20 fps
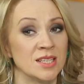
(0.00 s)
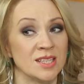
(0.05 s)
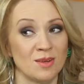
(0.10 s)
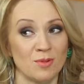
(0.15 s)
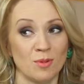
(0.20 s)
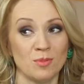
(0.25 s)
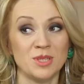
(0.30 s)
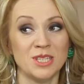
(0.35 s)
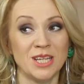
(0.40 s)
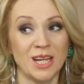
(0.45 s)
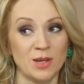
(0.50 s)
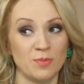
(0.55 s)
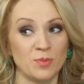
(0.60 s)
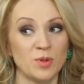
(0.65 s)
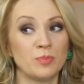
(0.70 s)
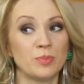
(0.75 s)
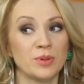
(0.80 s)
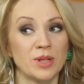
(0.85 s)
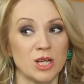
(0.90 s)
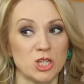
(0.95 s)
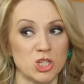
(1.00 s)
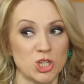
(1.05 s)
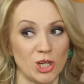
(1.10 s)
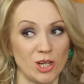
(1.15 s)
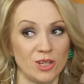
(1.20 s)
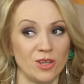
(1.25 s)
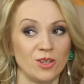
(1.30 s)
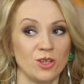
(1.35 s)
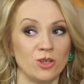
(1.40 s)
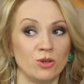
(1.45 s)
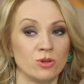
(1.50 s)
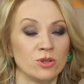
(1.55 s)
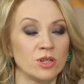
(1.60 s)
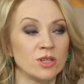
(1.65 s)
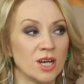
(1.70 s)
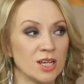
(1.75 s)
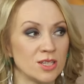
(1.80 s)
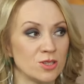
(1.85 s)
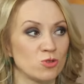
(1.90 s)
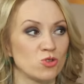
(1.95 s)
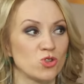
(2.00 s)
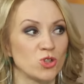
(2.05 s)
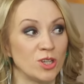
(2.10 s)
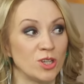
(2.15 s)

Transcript: самом деле мы положили на нее глаз уже